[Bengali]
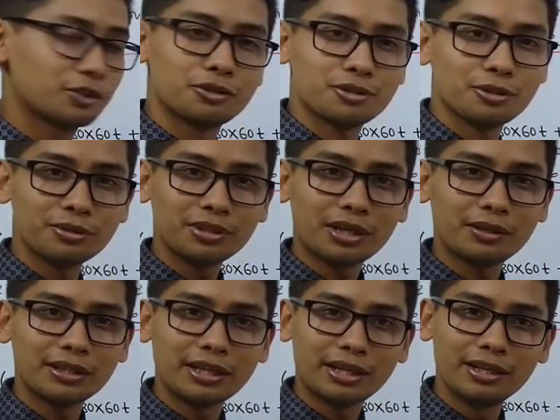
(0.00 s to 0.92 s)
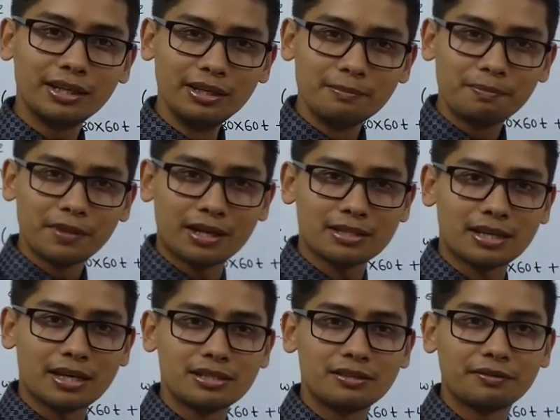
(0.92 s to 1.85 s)
তো চলুন তাহলে দেখে নিই
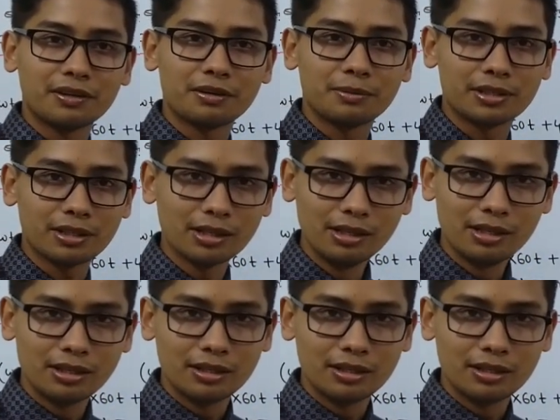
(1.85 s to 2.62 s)
আজকে এসি ফান্ডামেন্টাল